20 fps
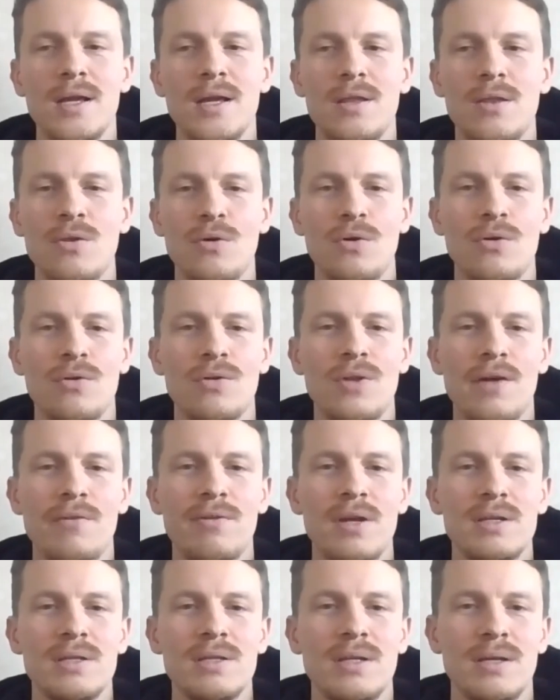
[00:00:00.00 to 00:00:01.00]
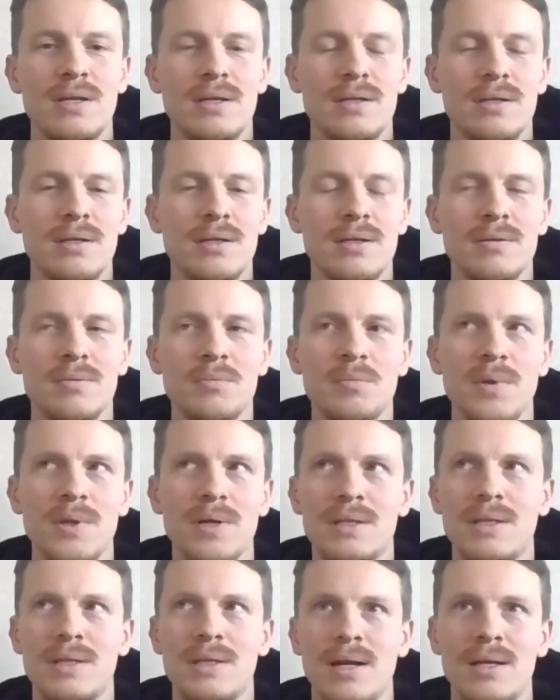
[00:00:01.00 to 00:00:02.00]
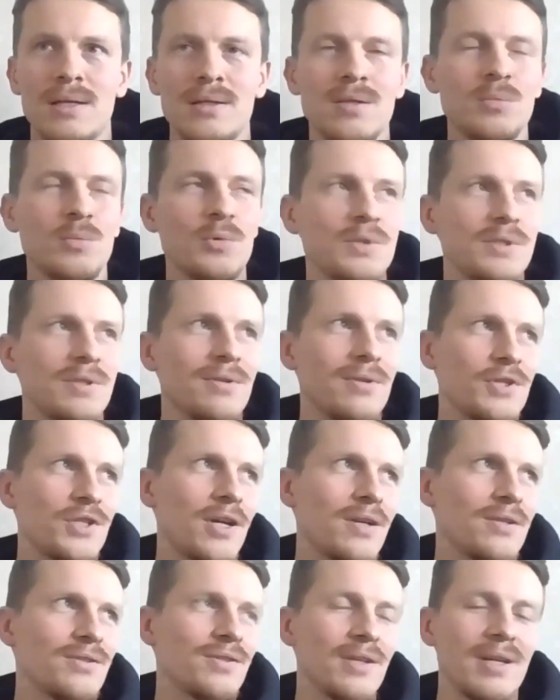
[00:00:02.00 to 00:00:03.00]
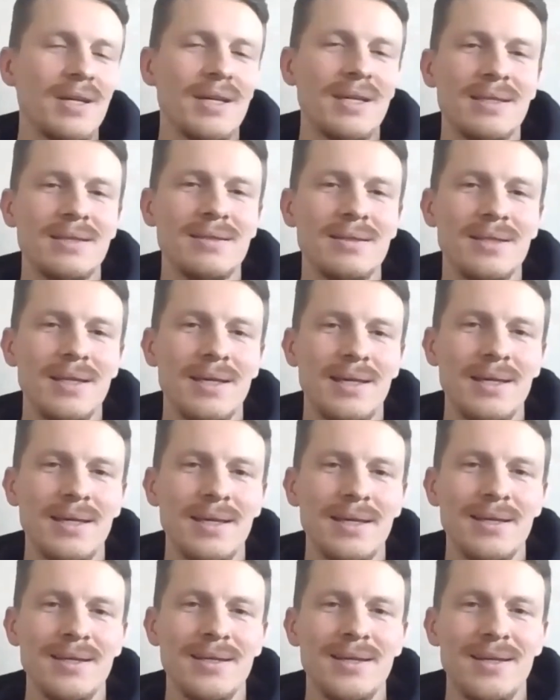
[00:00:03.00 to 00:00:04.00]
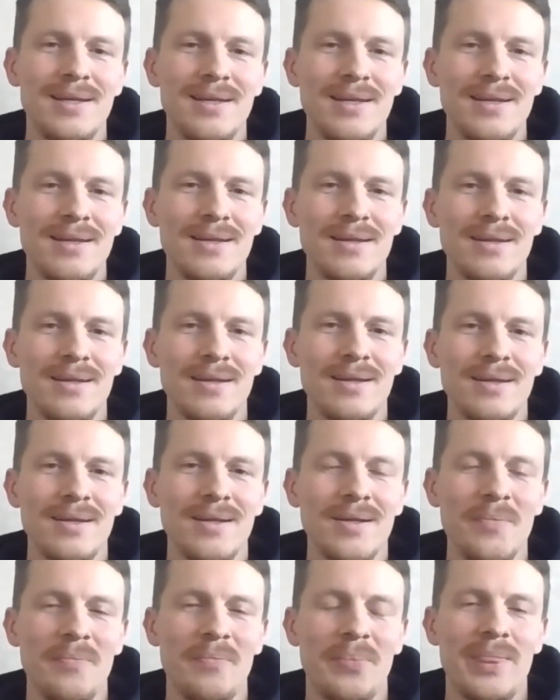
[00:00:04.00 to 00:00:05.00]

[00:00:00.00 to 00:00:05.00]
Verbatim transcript: Но, наверное, благодаря этому и совершаются какие-то такие, э,